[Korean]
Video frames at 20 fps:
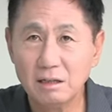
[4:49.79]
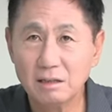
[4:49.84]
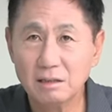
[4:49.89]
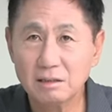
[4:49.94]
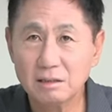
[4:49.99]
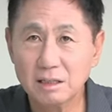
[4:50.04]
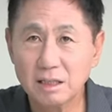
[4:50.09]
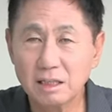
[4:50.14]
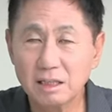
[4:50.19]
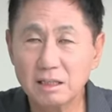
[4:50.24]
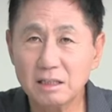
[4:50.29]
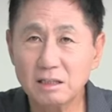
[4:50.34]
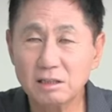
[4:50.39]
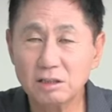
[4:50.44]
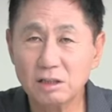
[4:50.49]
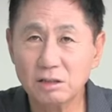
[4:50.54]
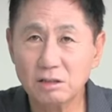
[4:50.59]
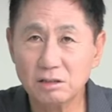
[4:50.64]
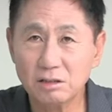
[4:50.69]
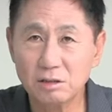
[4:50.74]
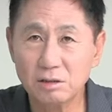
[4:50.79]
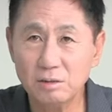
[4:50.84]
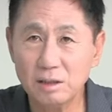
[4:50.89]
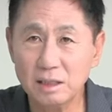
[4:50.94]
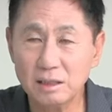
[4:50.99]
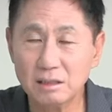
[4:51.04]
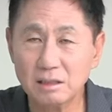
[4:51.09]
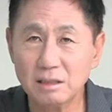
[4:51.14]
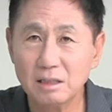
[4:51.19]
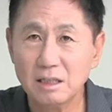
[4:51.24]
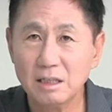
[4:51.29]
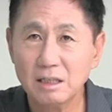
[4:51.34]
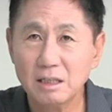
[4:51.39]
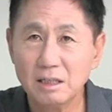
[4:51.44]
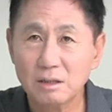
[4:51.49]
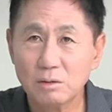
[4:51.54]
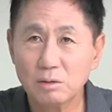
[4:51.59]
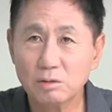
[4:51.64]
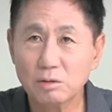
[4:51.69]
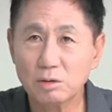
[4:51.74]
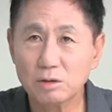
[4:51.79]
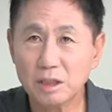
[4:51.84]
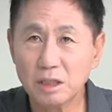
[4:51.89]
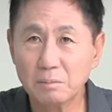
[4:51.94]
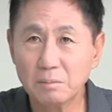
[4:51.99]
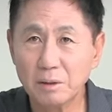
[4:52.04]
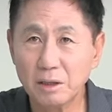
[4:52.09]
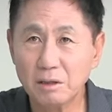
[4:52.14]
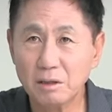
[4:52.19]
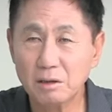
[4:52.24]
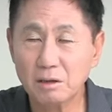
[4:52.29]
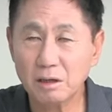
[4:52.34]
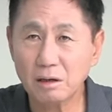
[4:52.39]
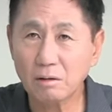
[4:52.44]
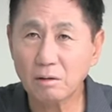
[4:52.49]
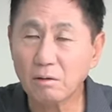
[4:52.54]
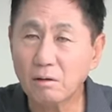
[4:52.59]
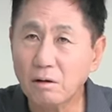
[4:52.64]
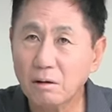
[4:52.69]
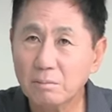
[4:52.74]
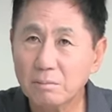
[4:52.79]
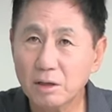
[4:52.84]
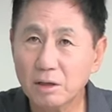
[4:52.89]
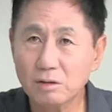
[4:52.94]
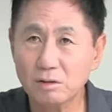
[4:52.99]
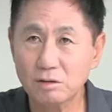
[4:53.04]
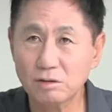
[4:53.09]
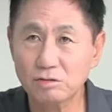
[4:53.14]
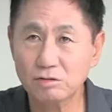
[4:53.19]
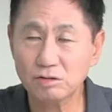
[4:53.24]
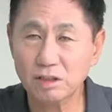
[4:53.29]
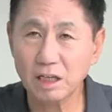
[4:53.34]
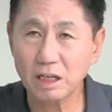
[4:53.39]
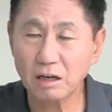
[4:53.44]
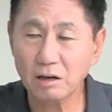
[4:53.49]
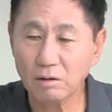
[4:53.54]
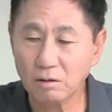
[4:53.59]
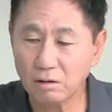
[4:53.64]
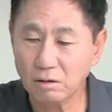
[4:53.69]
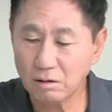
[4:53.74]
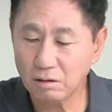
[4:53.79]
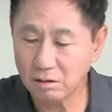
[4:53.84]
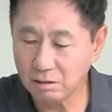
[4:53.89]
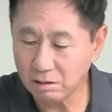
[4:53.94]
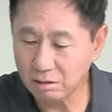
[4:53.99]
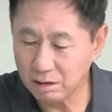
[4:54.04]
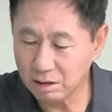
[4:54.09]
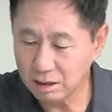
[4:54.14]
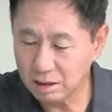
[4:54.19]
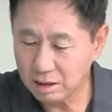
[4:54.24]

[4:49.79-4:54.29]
자기들 쳐넣기 위해서 공소장 변경하고 별건 수사하고 어?